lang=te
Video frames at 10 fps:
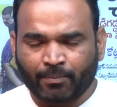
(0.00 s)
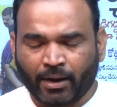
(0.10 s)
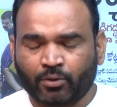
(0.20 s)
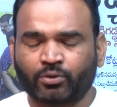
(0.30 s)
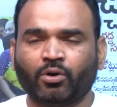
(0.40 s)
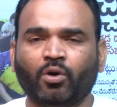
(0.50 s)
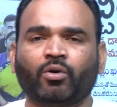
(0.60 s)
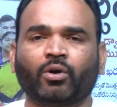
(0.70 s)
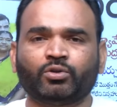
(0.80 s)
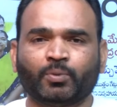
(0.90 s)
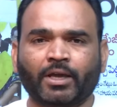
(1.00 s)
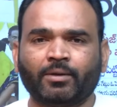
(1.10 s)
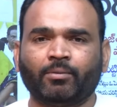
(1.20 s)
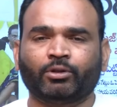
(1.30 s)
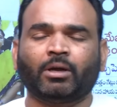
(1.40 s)
దర్బార్ అనుకుంటాడో ఒక రోజు పోయి
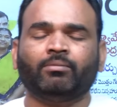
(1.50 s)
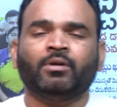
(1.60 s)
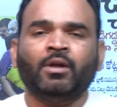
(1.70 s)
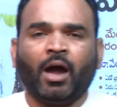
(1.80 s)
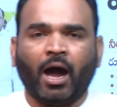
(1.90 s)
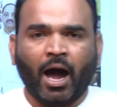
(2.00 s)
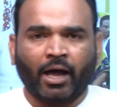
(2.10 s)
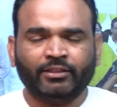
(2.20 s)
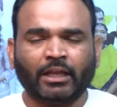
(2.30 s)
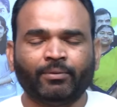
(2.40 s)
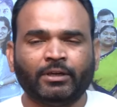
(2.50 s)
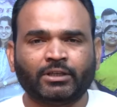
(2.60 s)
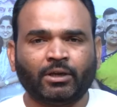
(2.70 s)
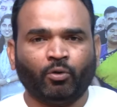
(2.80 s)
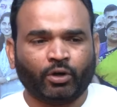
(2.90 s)
మొత్తం అందరిని
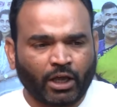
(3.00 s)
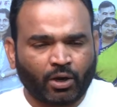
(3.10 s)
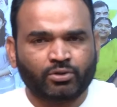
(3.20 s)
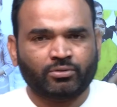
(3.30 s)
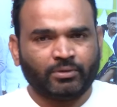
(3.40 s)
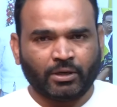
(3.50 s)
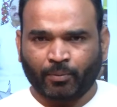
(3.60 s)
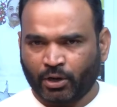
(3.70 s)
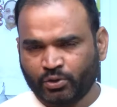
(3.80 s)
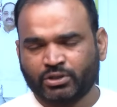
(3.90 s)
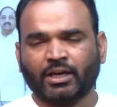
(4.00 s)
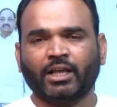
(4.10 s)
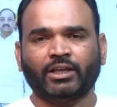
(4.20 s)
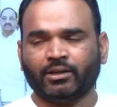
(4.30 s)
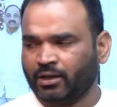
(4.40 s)
పిలిచి ఒకటే రోజు నేను మొన్న చూసినాం
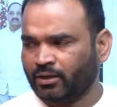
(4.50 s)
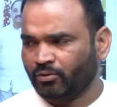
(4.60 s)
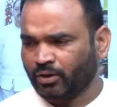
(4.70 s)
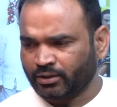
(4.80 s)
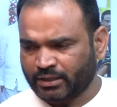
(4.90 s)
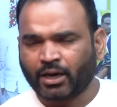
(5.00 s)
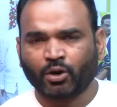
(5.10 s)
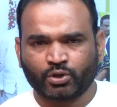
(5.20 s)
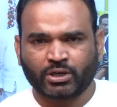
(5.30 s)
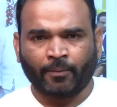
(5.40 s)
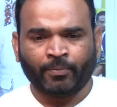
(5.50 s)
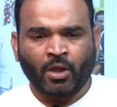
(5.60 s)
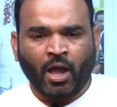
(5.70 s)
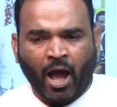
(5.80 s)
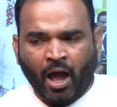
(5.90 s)
ఒక ఛానల్ చూసినా
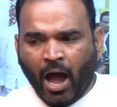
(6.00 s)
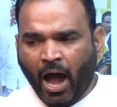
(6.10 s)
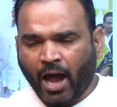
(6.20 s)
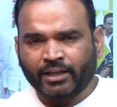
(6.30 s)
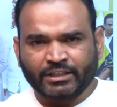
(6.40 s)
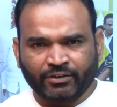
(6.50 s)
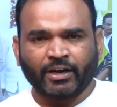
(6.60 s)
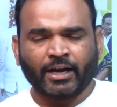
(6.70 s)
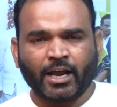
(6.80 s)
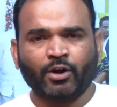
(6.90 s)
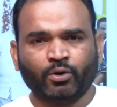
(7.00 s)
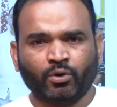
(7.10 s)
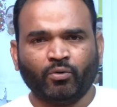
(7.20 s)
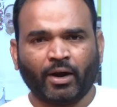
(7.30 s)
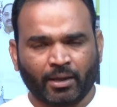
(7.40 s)
ఆ జీవన్ రెడ్డి
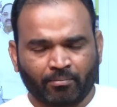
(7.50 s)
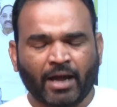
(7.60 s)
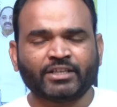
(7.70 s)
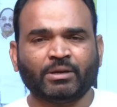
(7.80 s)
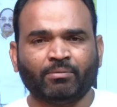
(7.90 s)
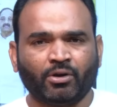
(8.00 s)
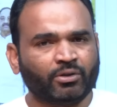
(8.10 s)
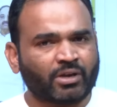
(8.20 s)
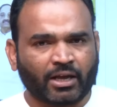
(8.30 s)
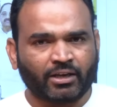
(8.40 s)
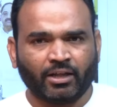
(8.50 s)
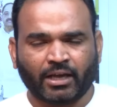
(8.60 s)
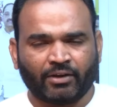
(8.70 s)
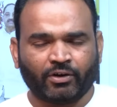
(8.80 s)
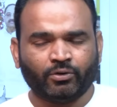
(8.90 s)
అనేటోడు వాడి మాజీ ఎమ్మెల్యే నాకు
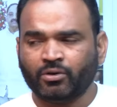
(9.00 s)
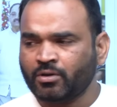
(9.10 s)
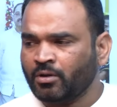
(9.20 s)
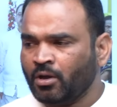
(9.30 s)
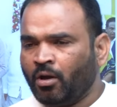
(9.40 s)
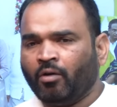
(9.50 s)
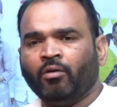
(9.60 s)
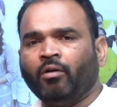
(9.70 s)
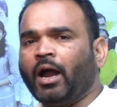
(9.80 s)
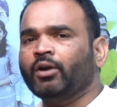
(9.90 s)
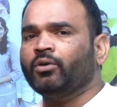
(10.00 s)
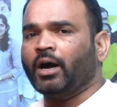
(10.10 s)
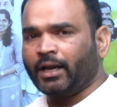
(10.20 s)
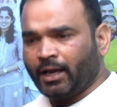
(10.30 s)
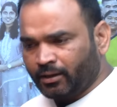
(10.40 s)
తెలియదు కానీ వాడు వాడు
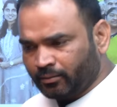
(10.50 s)
అక్కడ